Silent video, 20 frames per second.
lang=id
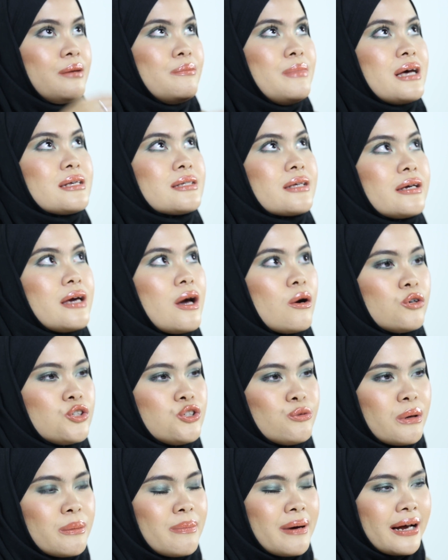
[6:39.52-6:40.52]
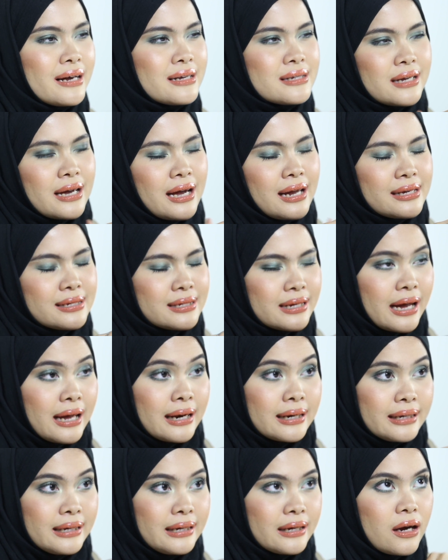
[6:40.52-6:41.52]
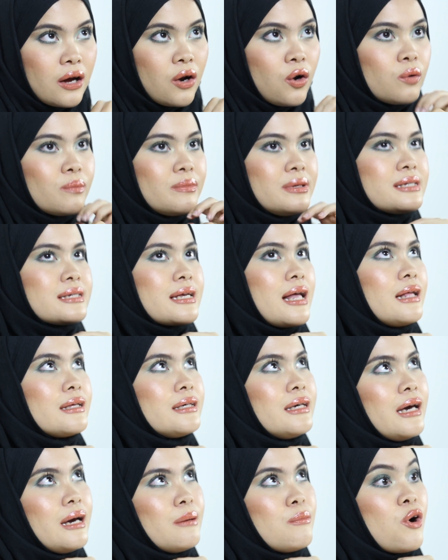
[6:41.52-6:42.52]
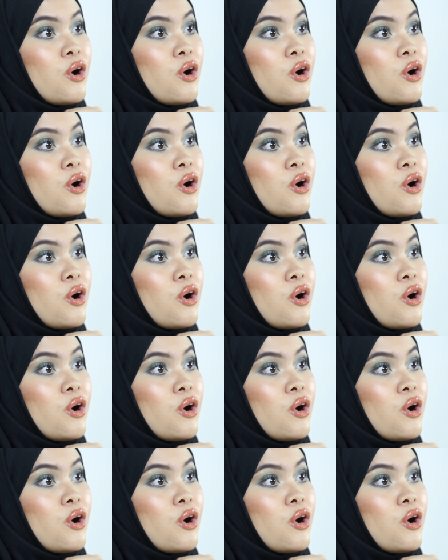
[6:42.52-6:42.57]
biasanya aku cuma pakai sekali-sekali kalau misalnya